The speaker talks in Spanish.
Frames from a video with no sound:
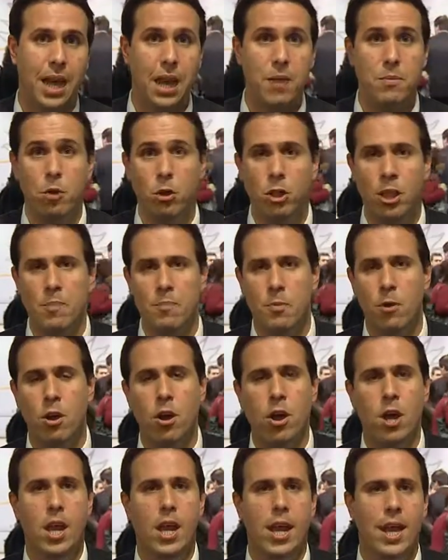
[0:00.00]
Al mismo tiempo,
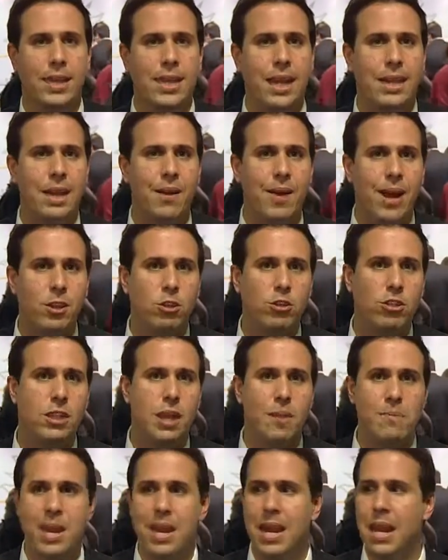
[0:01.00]
está trabajándose
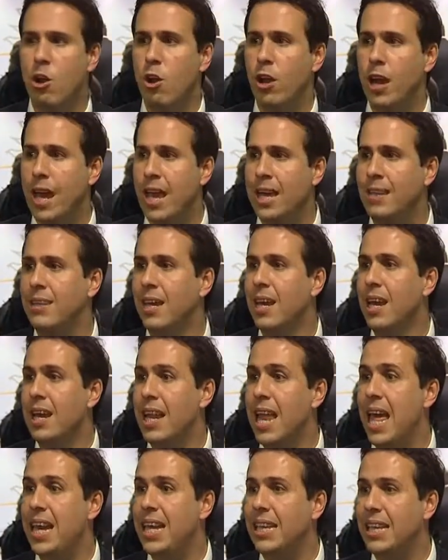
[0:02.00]
también en lo que es
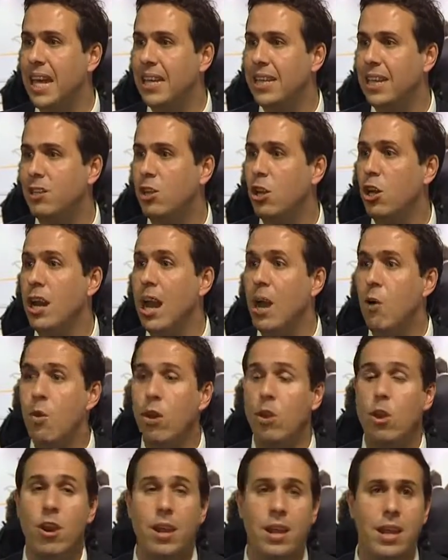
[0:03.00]
la digitalización y el
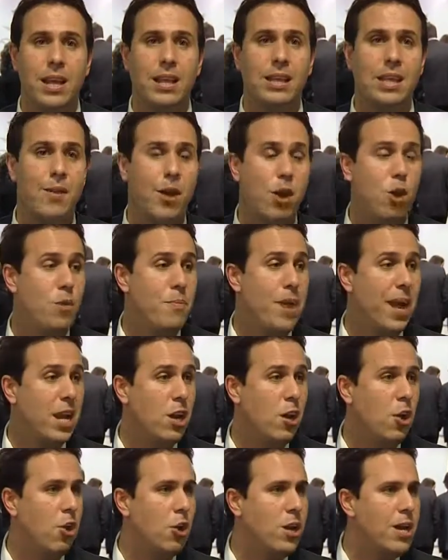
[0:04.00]
acuerdo en red de trabajo de
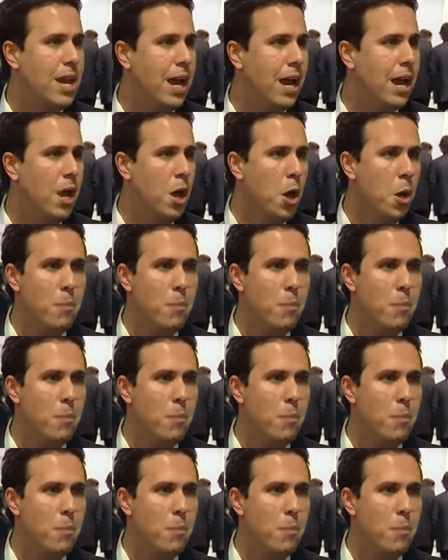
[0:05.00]
imagenología